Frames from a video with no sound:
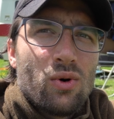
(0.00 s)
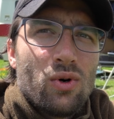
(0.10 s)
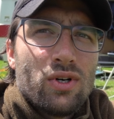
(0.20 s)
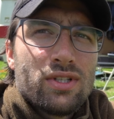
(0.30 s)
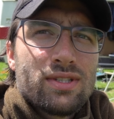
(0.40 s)

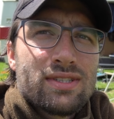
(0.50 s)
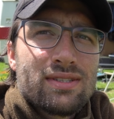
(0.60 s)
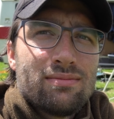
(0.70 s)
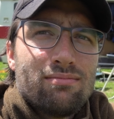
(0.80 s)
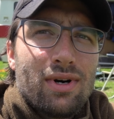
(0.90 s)

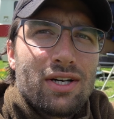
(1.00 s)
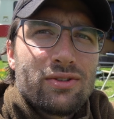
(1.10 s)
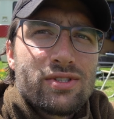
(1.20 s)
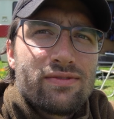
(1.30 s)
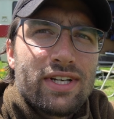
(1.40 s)
und machen
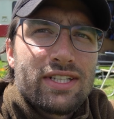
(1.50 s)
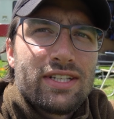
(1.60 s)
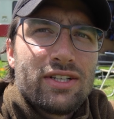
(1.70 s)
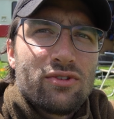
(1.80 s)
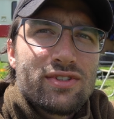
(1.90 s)
uns
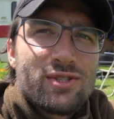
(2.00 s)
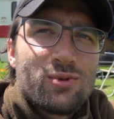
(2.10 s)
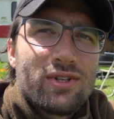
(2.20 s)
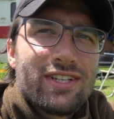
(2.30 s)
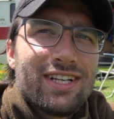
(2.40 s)
weiterhin auf die
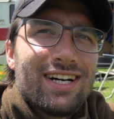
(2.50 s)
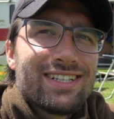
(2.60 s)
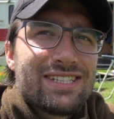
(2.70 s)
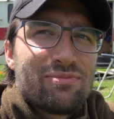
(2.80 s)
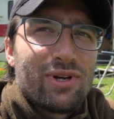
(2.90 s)
Suche nach
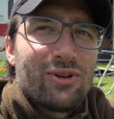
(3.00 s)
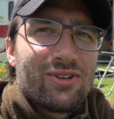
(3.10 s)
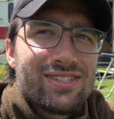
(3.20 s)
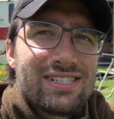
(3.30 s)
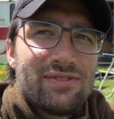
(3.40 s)
den
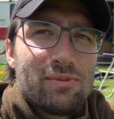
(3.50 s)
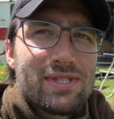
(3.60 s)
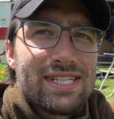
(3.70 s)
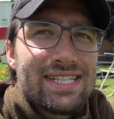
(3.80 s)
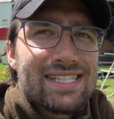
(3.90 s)
Ballons, die wir
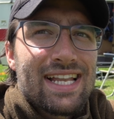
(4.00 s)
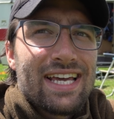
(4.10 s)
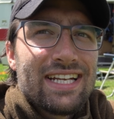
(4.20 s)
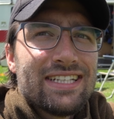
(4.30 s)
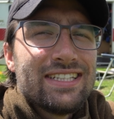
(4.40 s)
bis jetzt
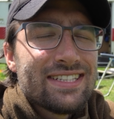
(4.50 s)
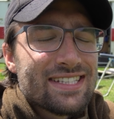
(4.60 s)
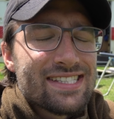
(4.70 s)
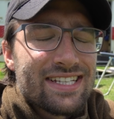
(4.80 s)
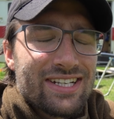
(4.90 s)
leider nicht
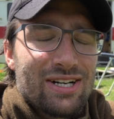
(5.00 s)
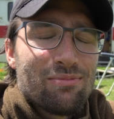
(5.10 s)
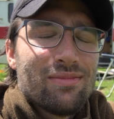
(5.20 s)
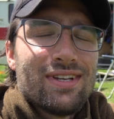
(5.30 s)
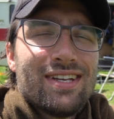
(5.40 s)
gesehen
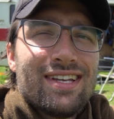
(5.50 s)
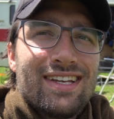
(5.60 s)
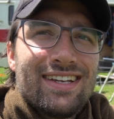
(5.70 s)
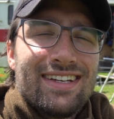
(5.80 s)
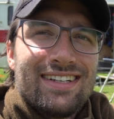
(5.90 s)
haben.
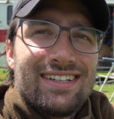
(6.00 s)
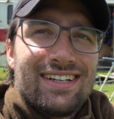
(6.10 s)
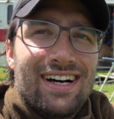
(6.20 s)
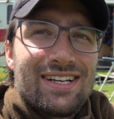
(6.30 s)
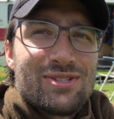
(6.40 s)

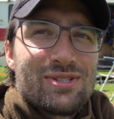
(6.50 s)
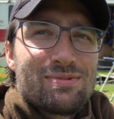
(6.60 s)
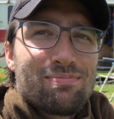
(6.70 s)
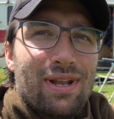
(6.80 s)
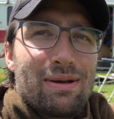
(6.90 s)
Also es
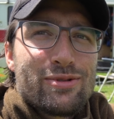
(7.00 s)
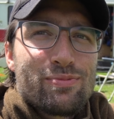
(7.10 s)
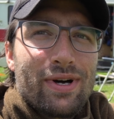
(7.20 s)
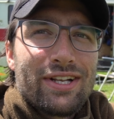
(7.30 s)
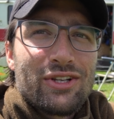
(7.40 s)
bleibt
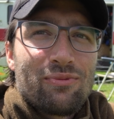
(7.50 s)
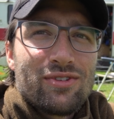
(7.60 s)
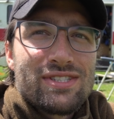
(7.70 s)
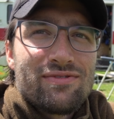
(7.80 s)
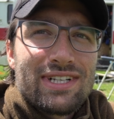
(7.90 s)
spannend, ob
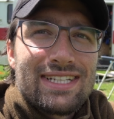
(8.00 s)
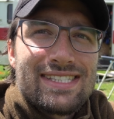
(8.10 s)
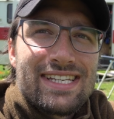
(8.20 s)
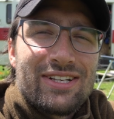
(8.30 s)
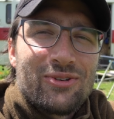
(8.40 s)
wir sie wirklich
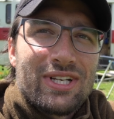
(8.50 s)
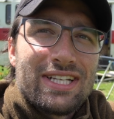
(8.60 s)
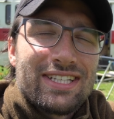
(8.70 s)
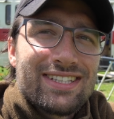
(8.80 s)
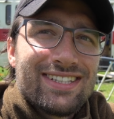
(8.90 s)
sehen oder
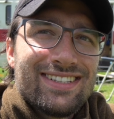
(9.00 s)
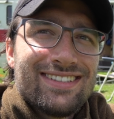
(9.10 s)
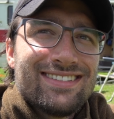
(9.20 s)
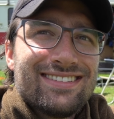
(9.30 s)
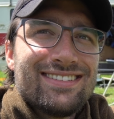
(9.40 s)
nicht.
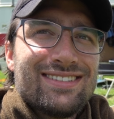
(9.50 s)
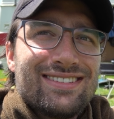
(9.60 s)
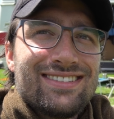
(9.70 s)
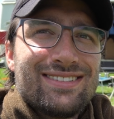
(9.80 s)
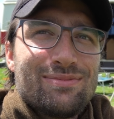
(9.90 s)

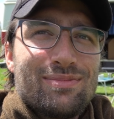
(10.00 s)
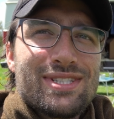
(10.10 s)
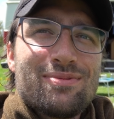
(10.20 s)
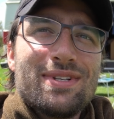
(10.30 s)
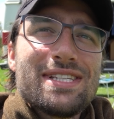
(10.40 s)

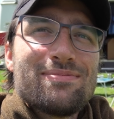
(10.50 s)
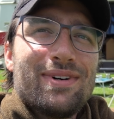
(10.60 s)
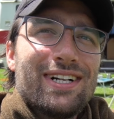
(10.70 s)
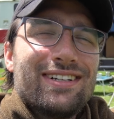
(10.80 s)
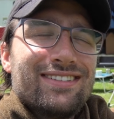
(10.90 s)
Bis zum nächsten
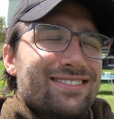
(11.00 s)
Mal.